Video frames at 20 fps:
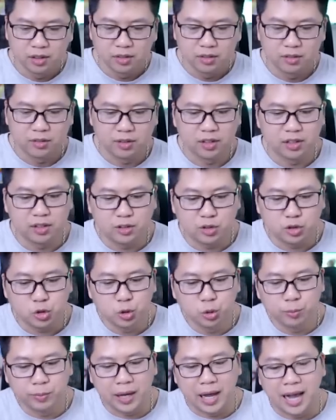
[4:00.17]
uh,
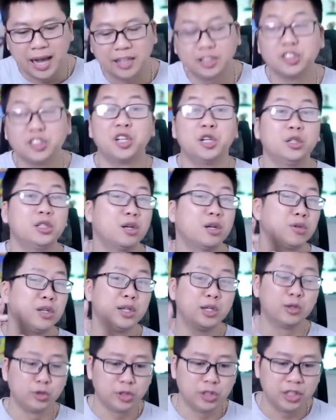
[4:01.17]
super a chờ trong khí
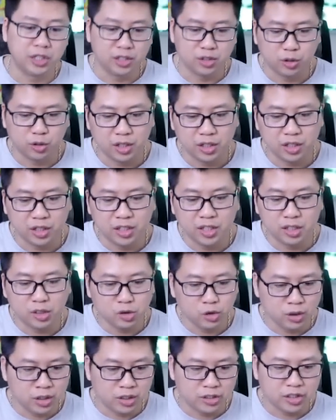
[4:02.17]
ô chiến nó đã khiến cho
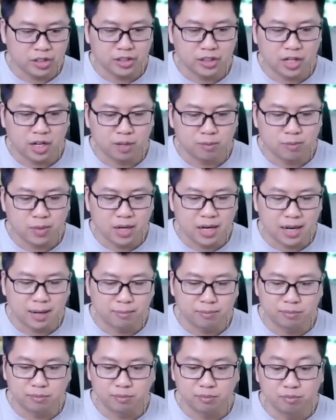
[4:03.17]
nhà chính town
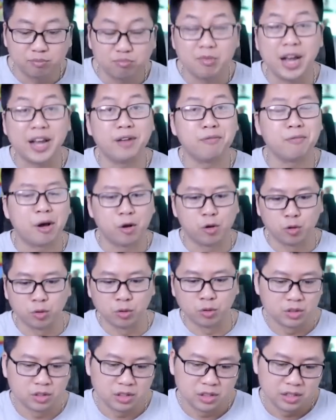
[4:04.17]
15 bay màu
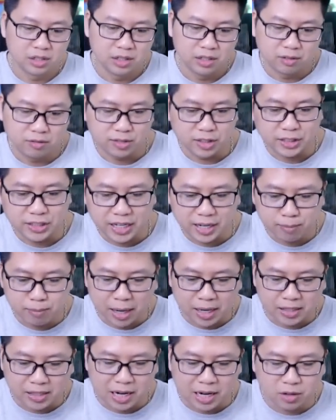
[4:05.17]
và dễ
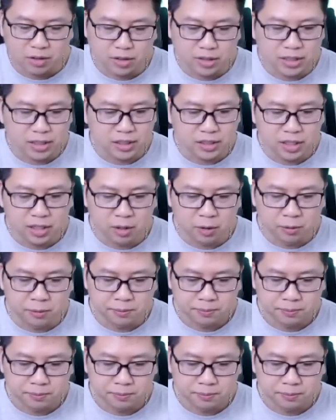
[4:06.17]
ba sao hơn rất nhiều